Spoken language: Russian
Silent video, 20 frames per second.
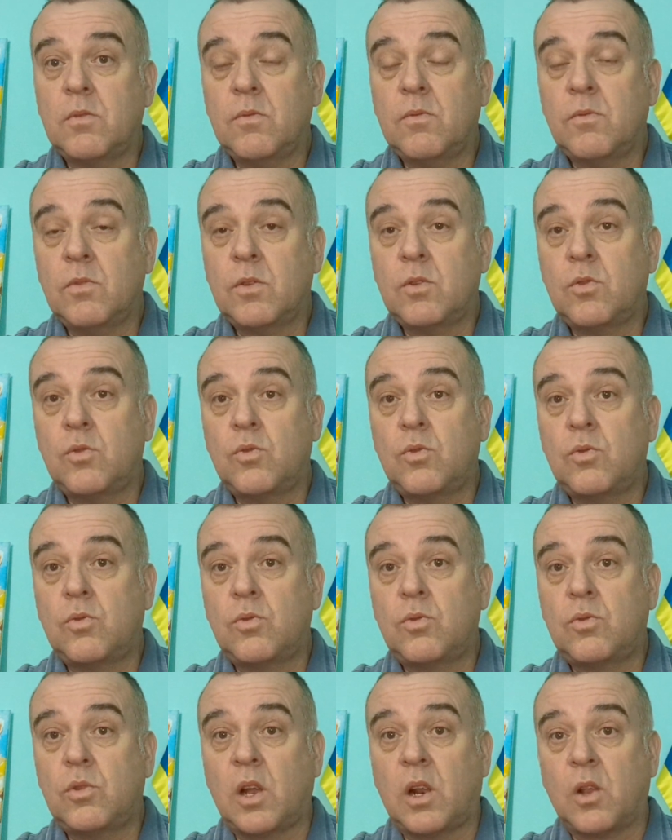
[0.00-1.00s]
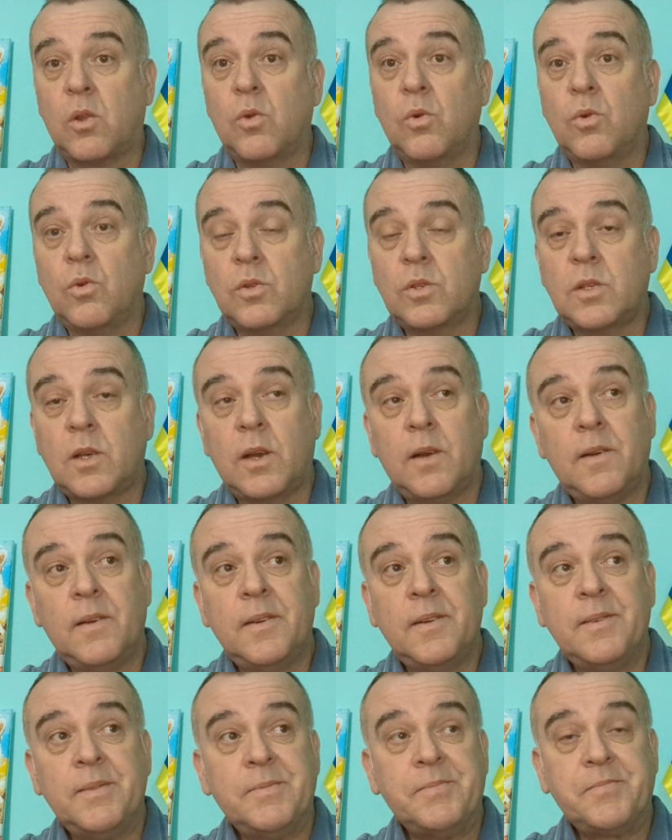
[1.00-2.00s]
вот тут трлуются.
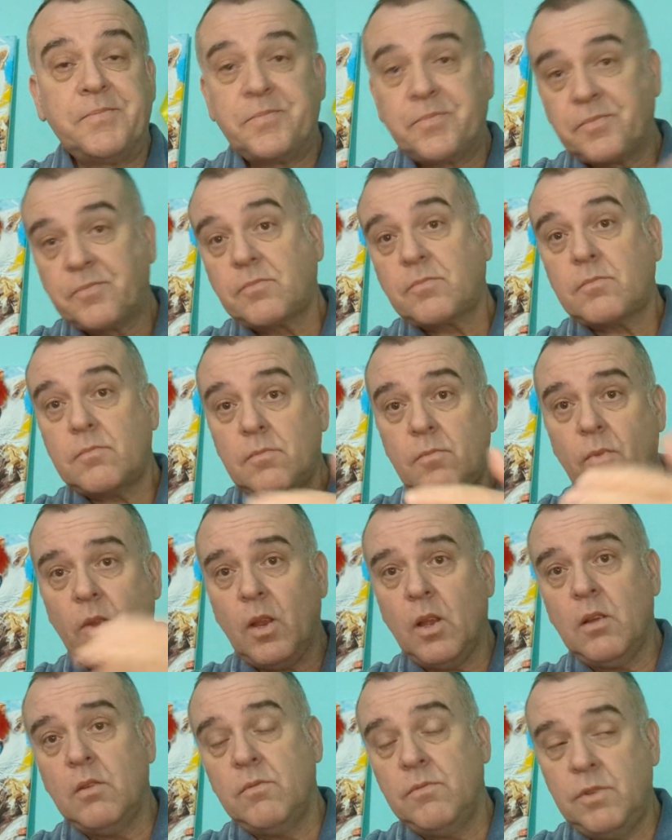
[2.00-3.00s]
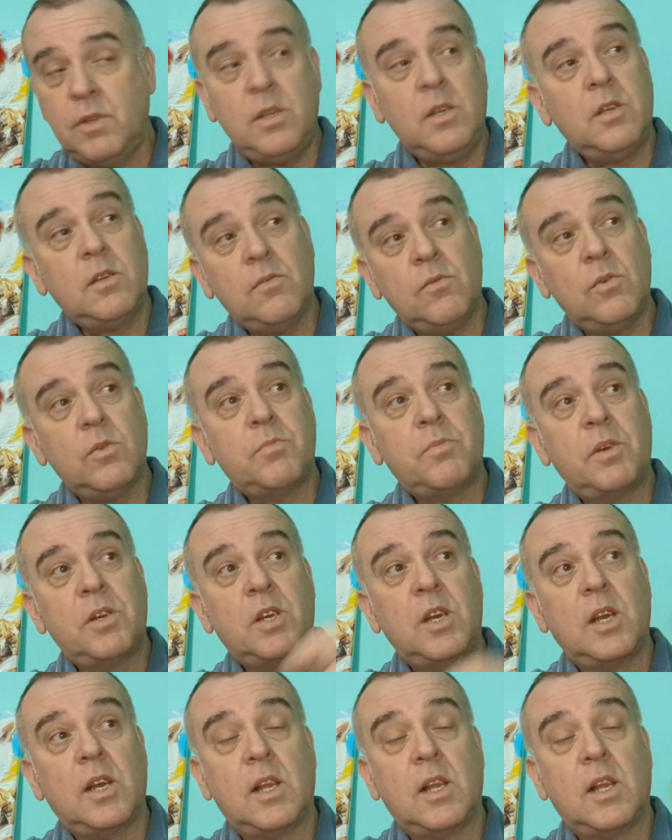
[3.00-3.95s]
Видите, вот пришли